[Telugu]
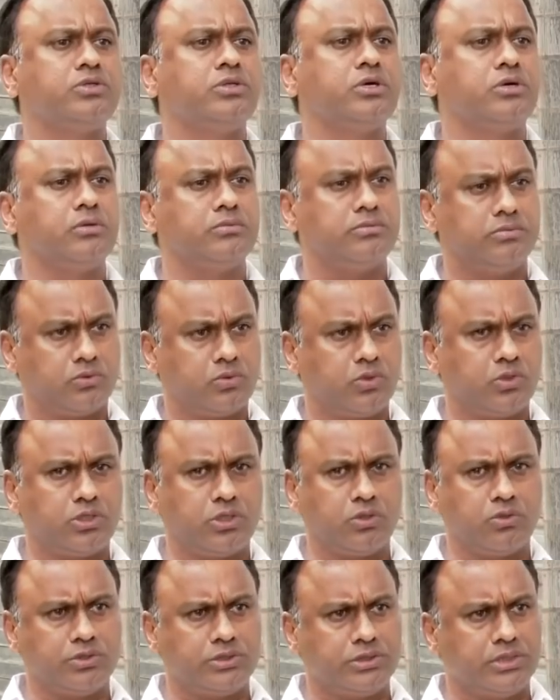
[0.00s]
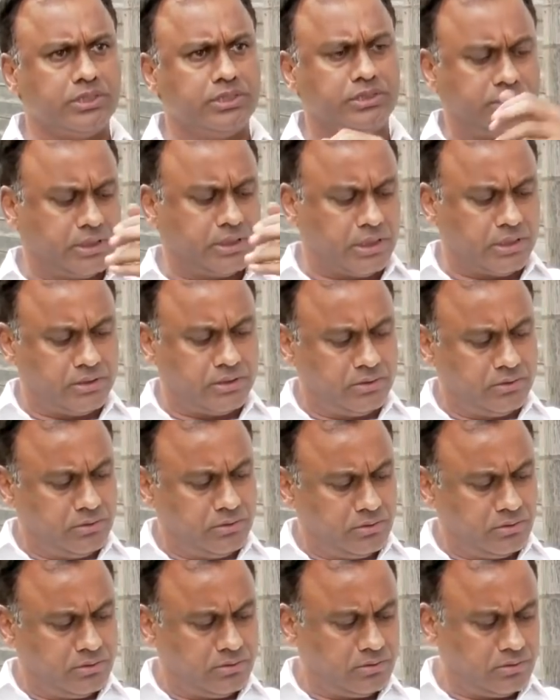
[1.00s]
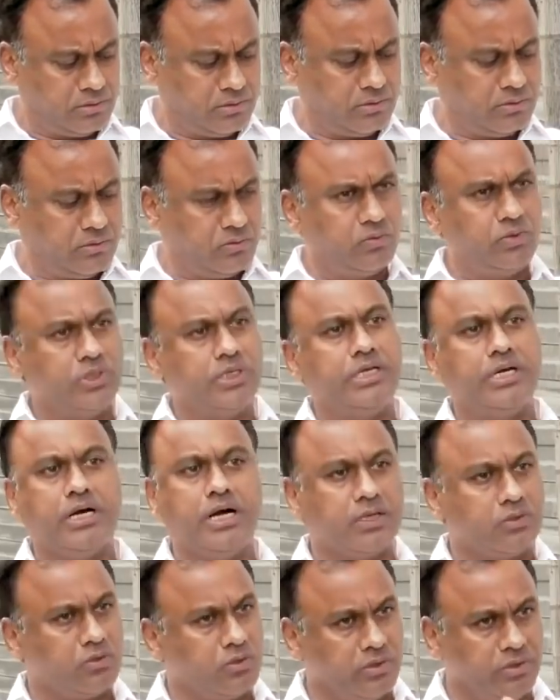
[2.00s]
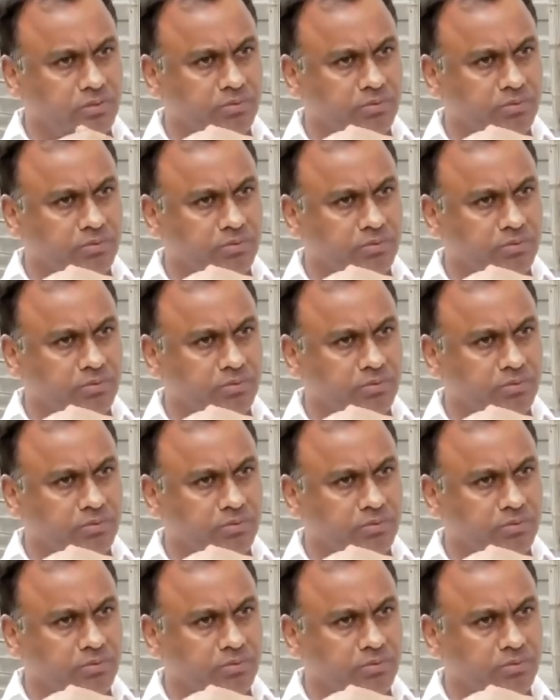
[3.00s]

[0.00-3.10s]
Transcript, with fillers: కొంత కొత్తగా వచ్చిన ఇన్ఛార్జ్ ఉన్నదే ఆరుగురు